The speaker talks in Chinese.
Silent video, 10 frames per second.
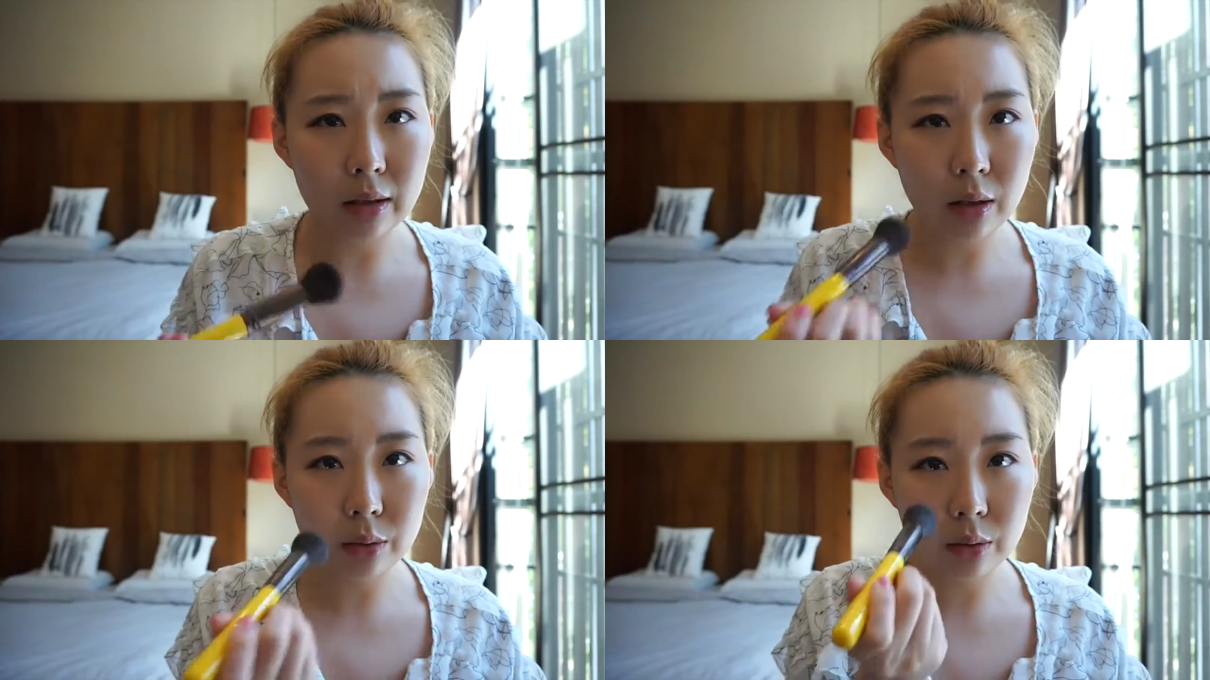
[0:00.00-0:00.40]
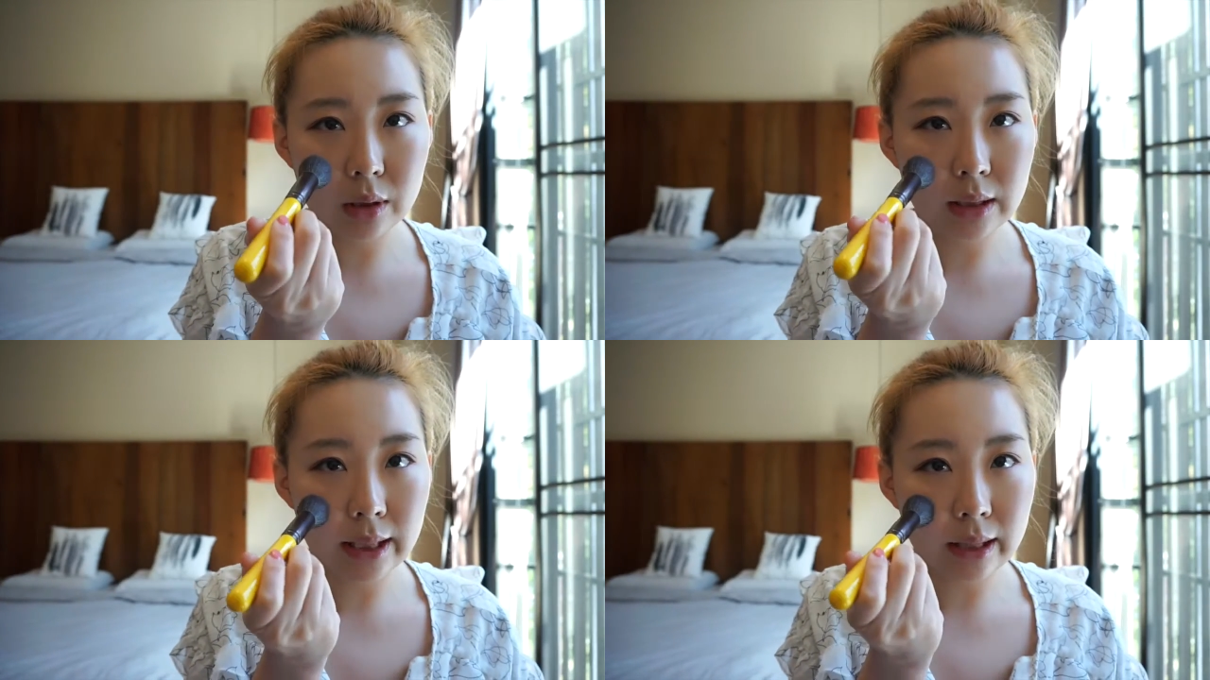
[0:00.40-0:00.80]
然后就
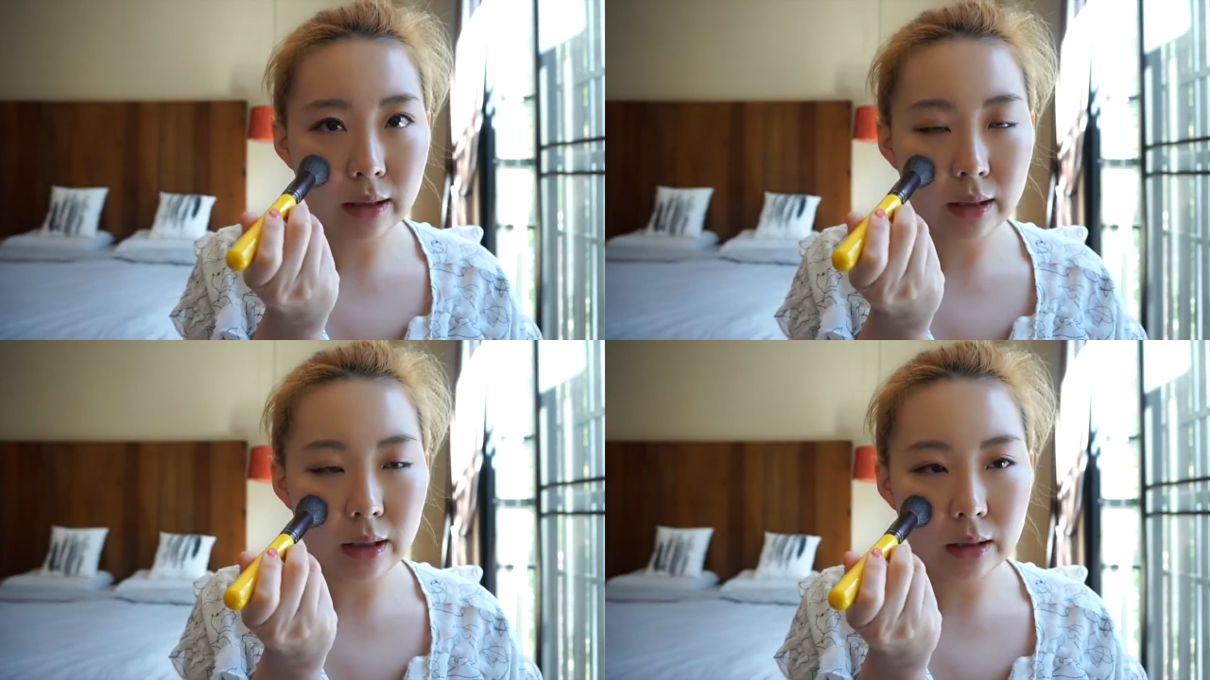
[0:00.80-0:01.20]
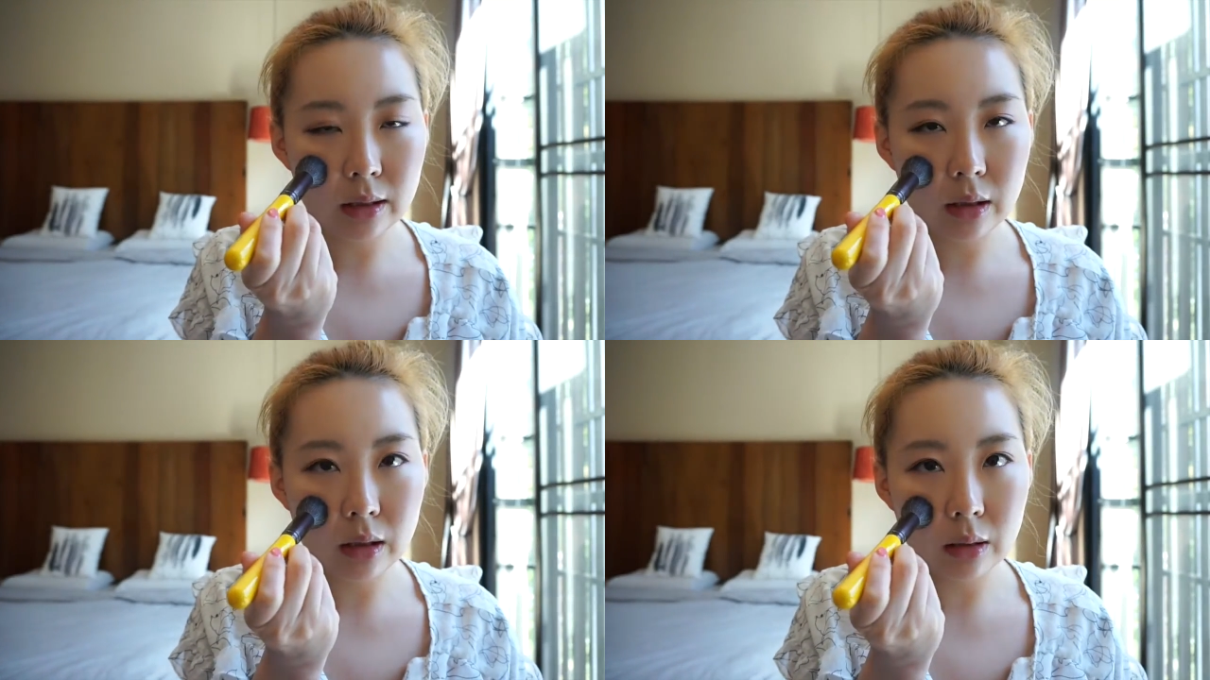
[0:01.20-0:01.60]
是在两
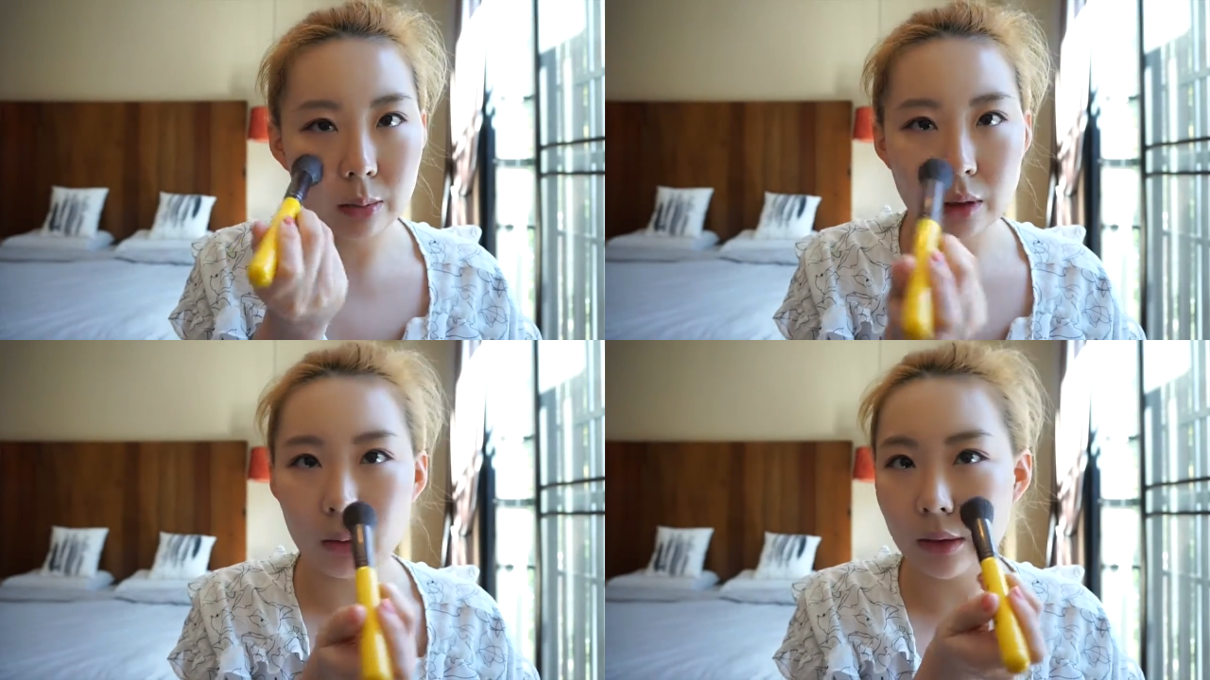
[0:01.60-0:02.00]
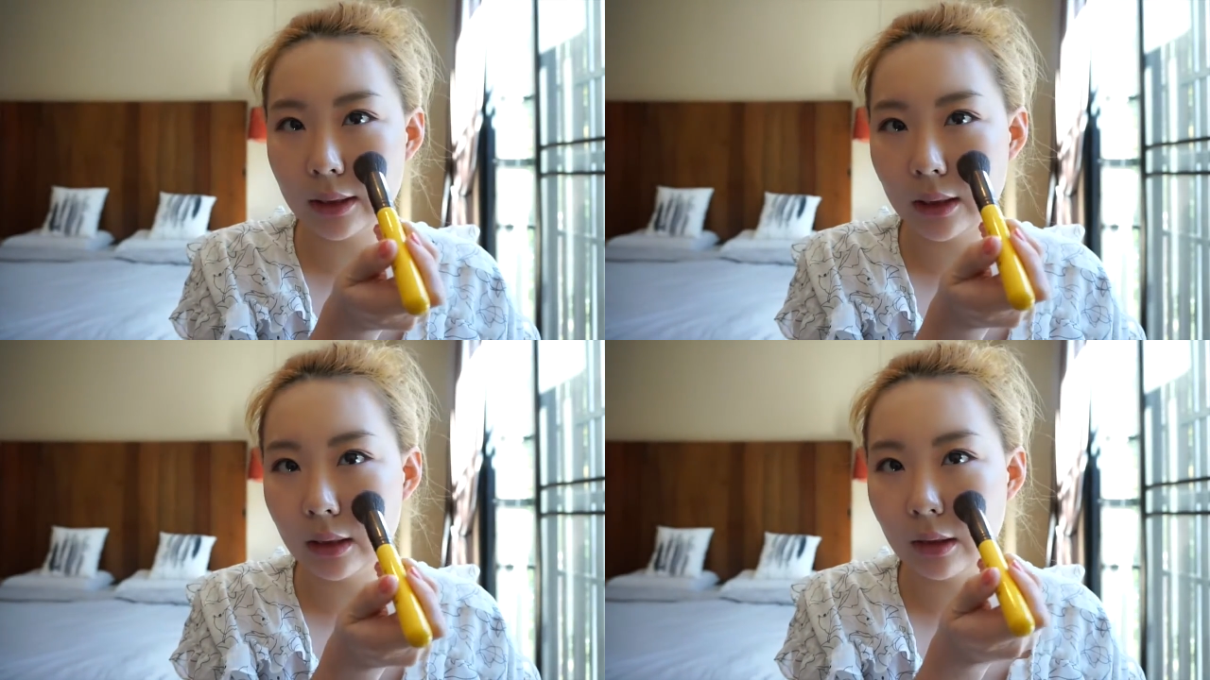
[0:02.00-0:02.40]
个苹果
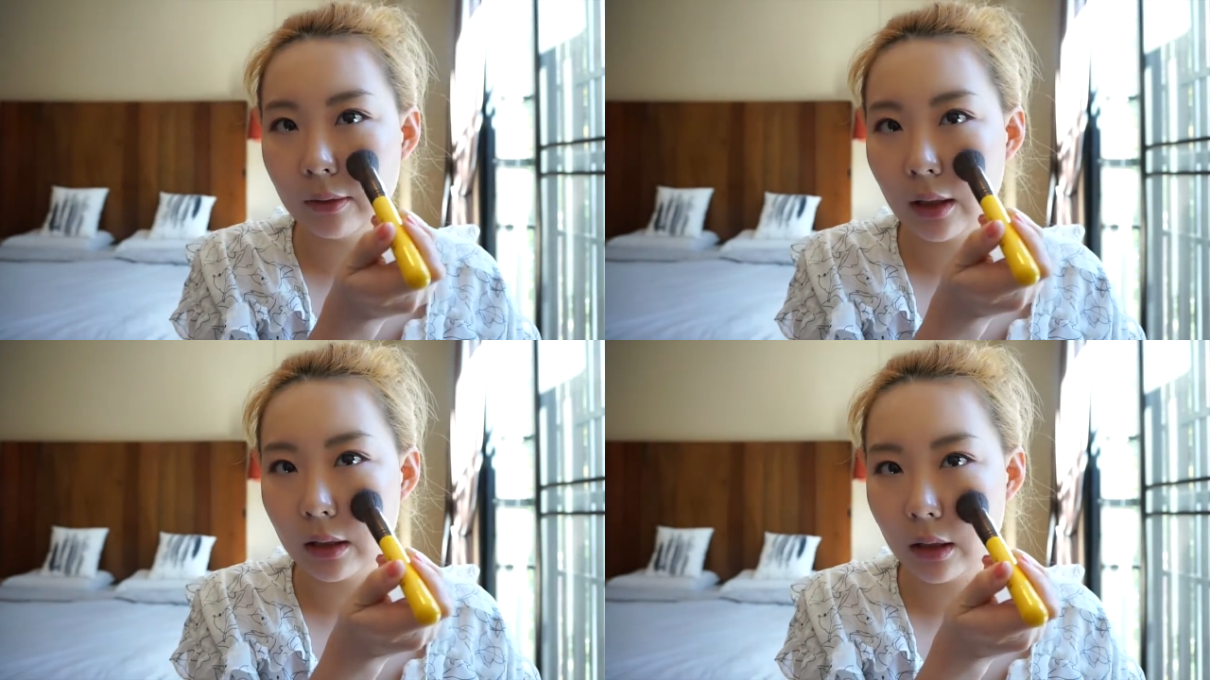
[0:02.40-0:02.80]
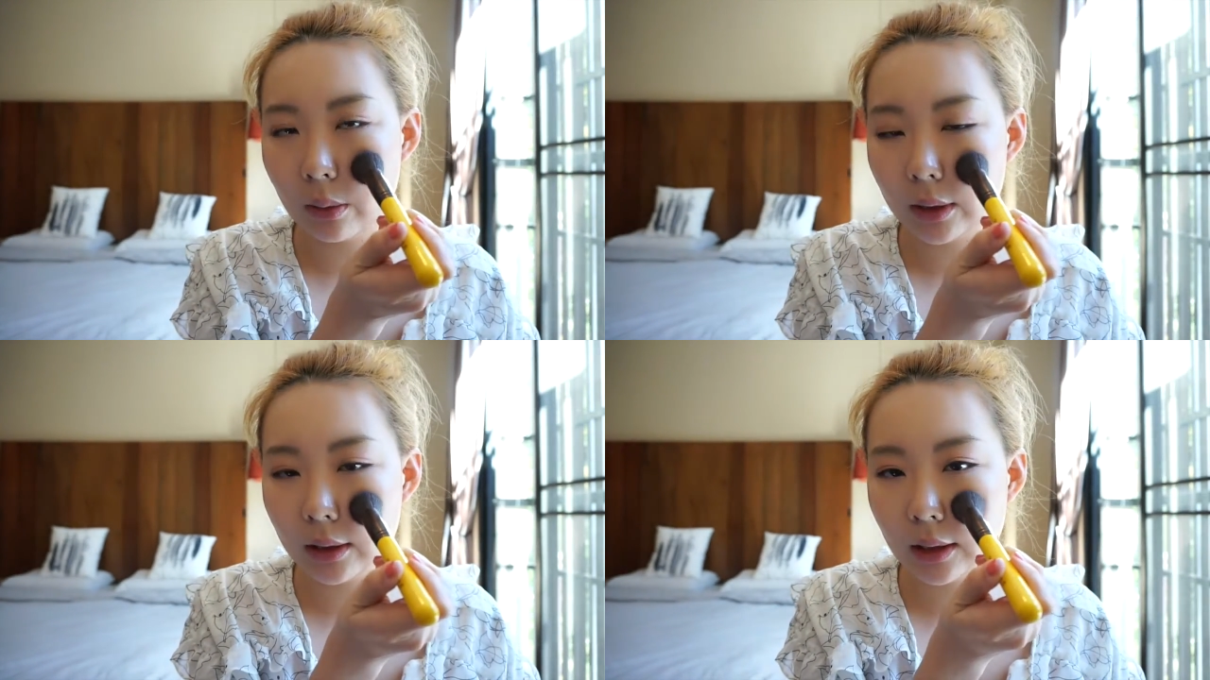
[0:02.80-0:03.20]
肌的地方稍
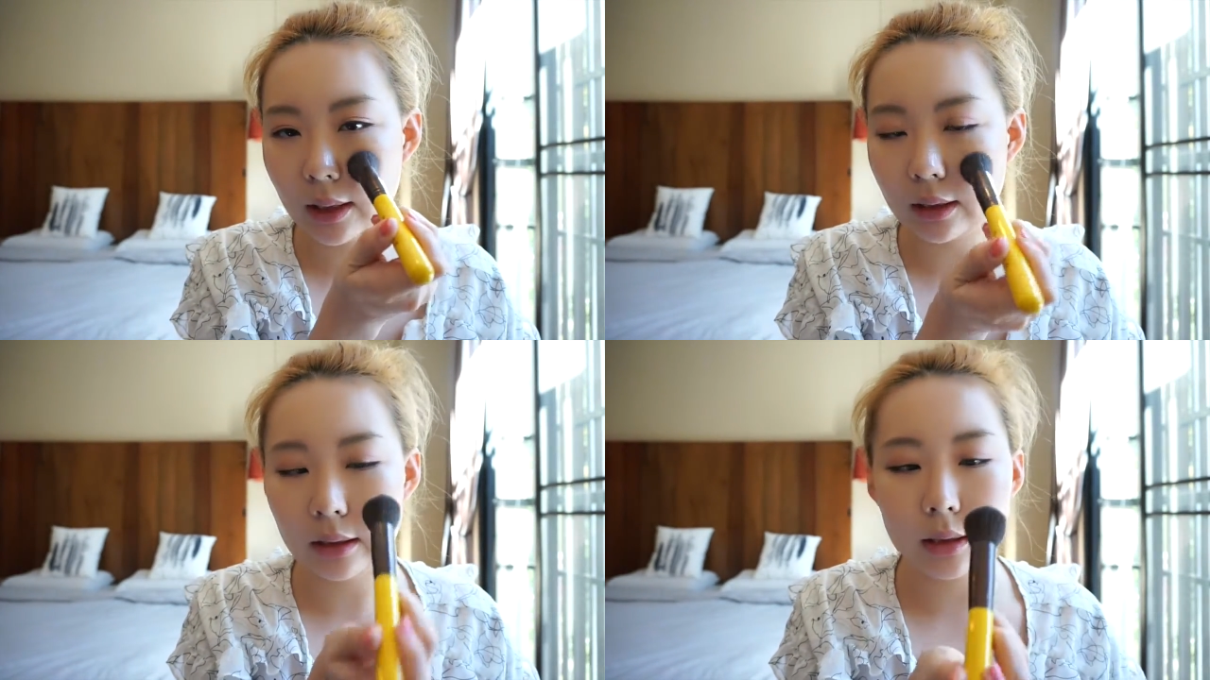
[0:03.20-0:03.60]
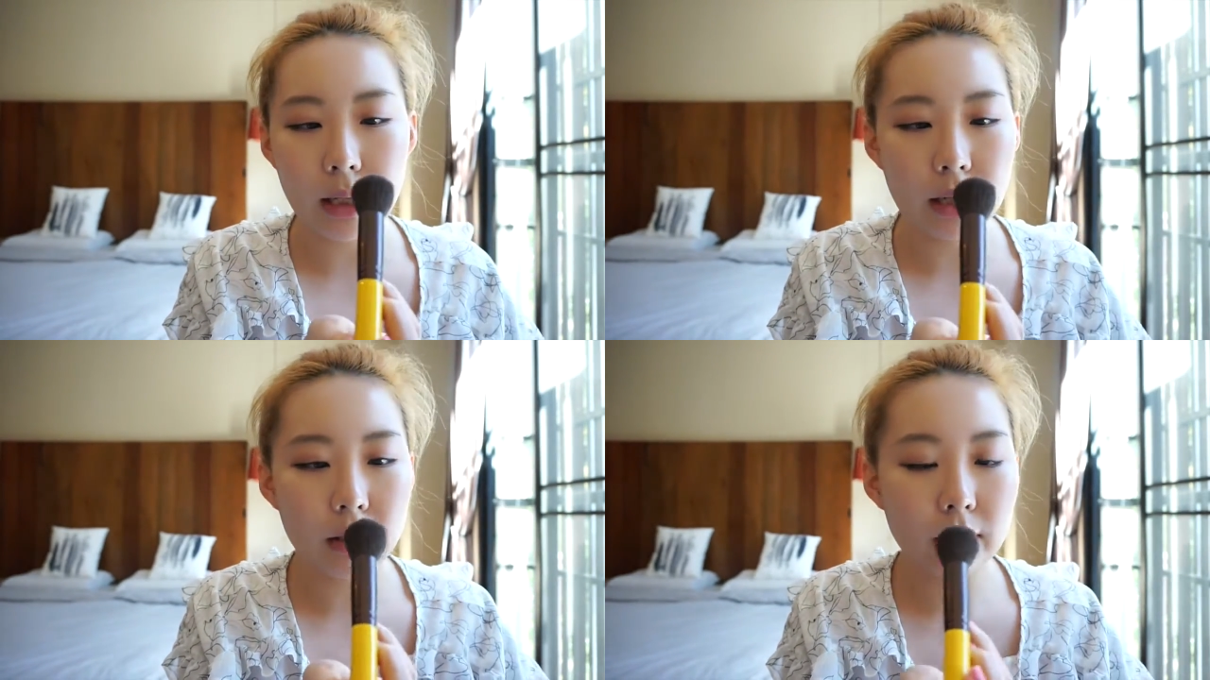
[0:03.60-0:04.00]
微点一下，